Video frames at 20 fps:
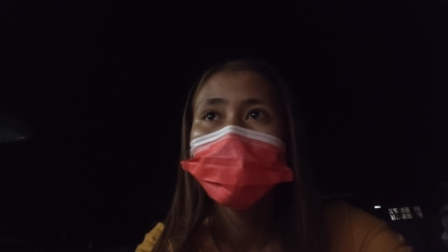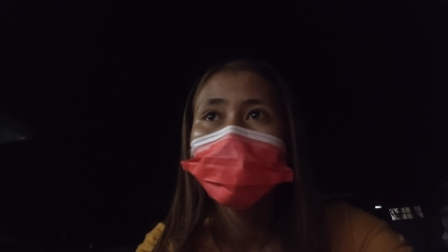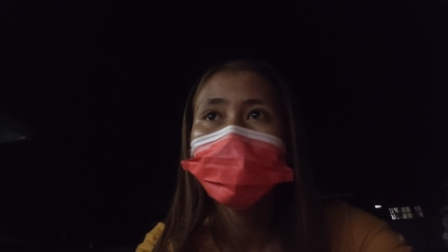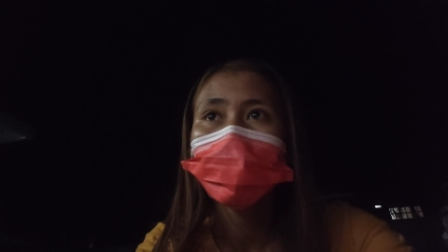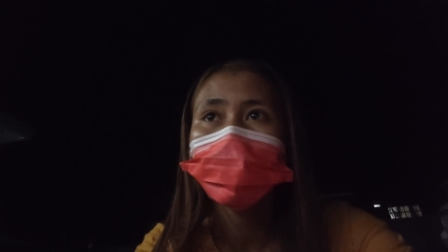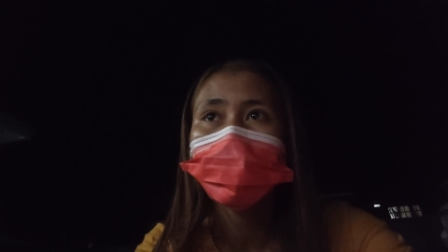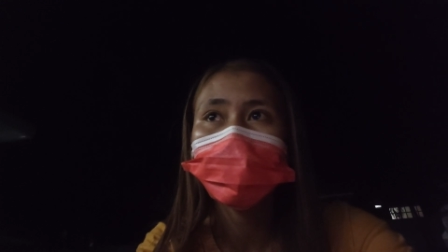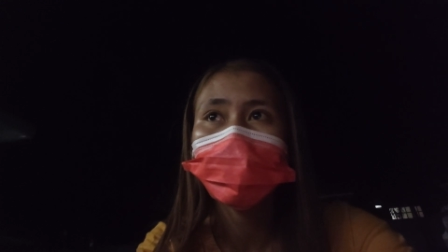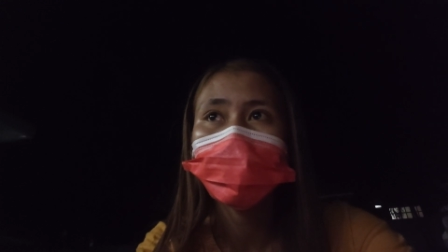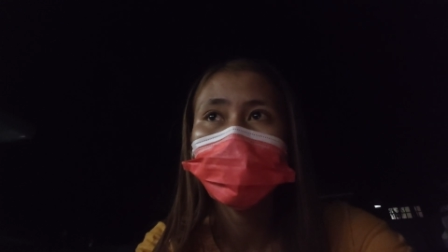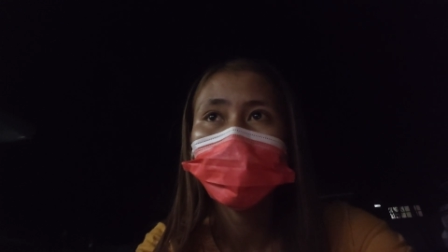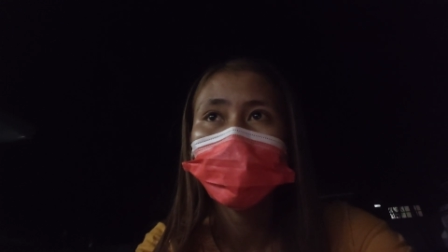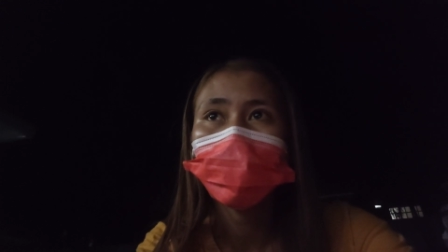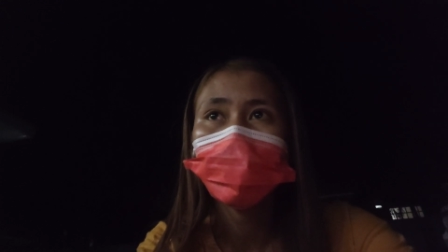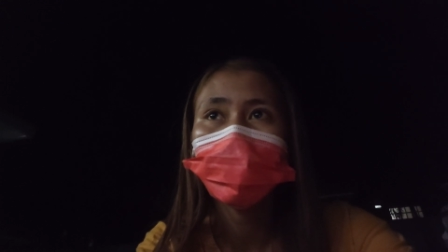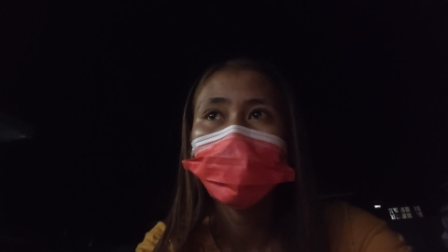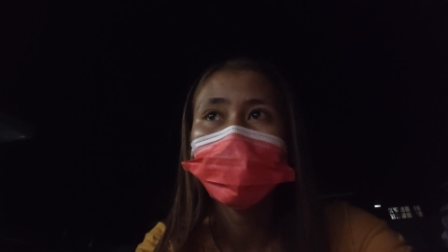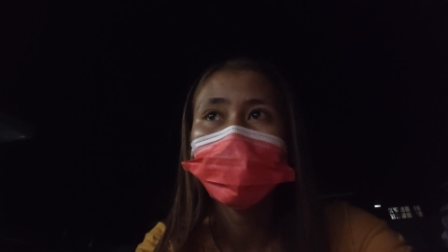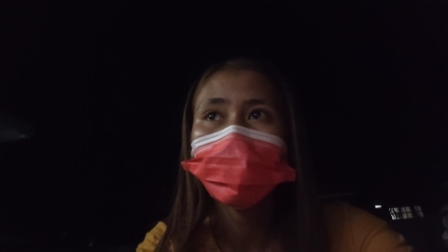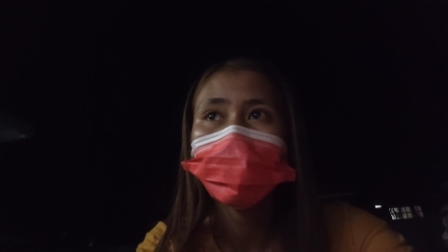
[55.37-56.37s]
isinwab
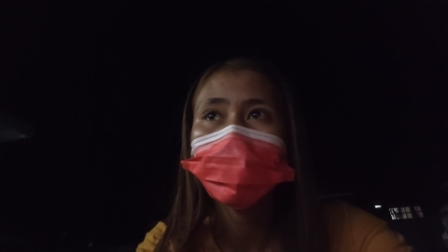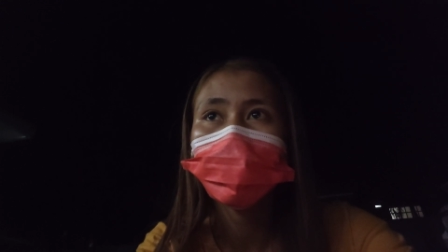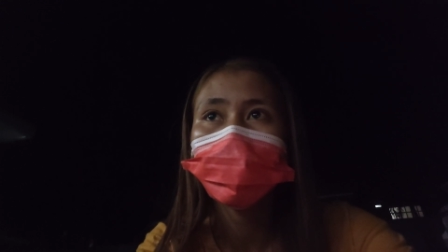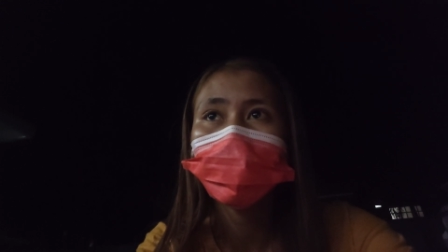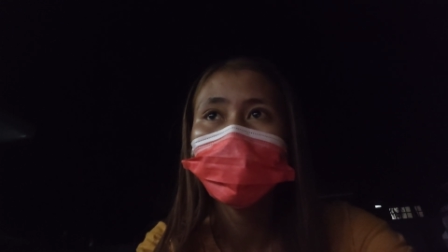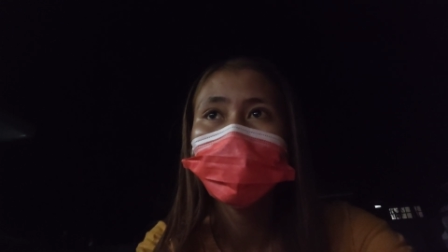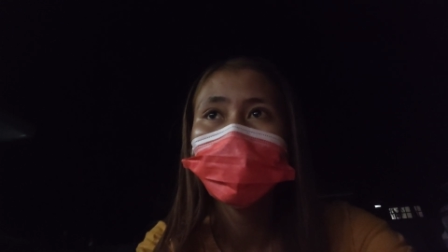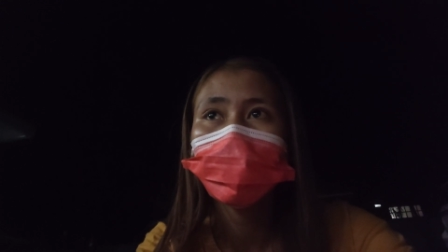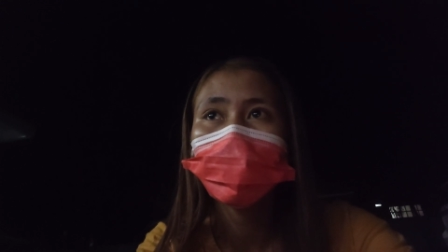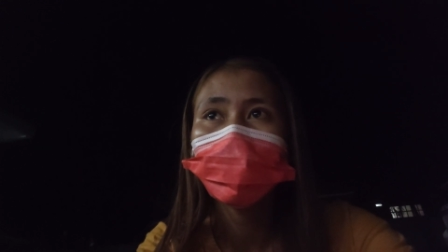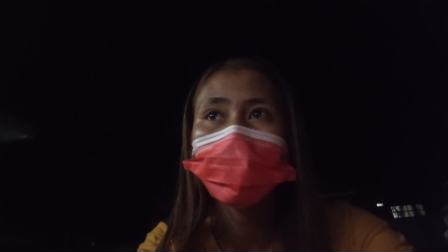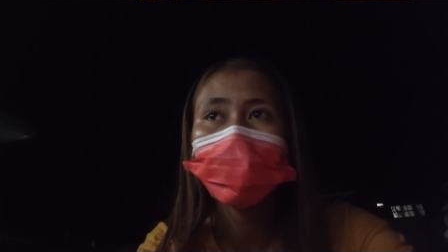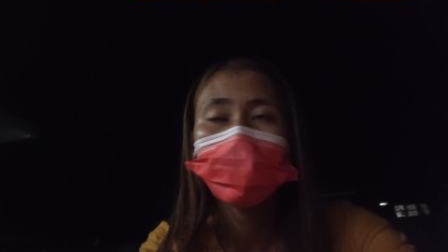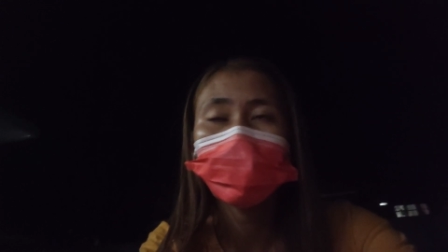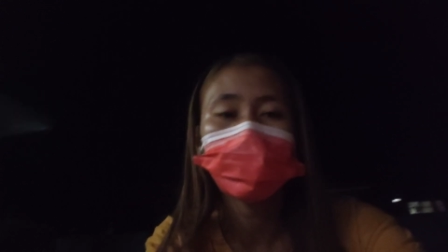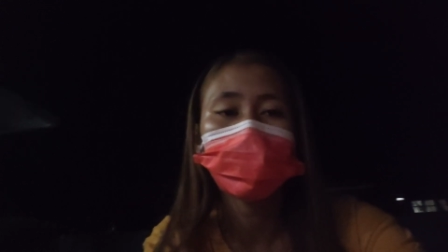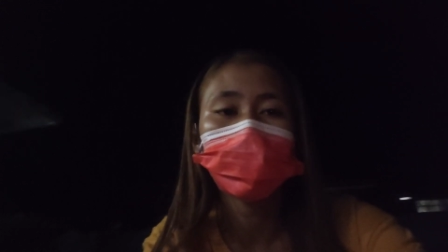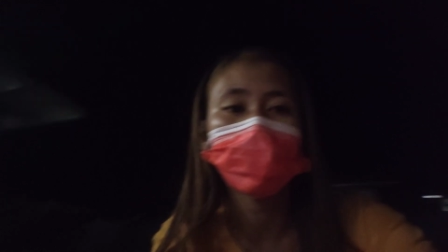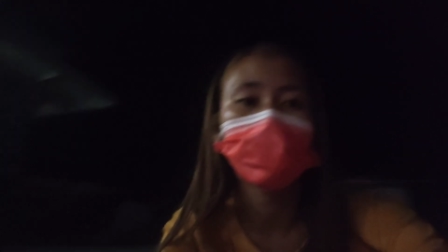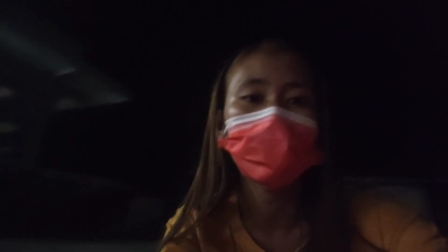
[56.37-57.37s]
test po muna
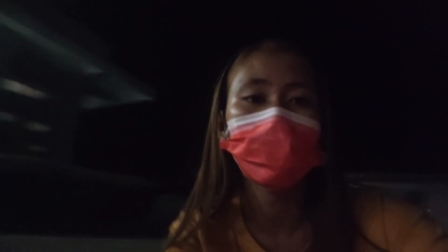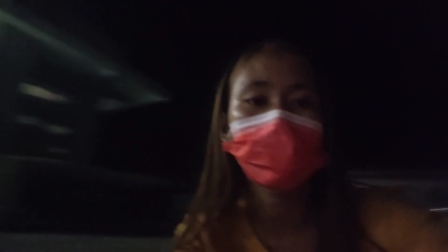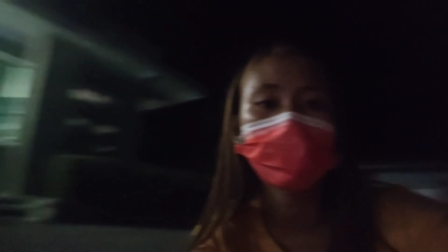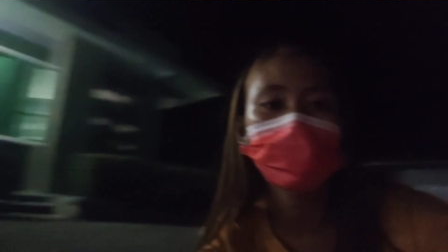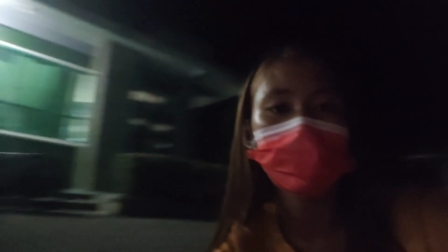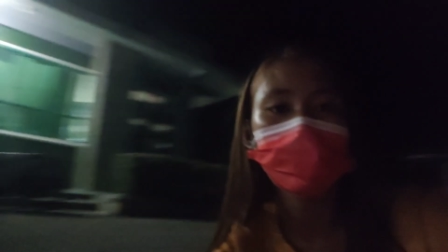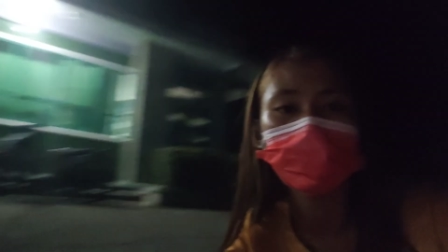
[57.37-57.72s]
siya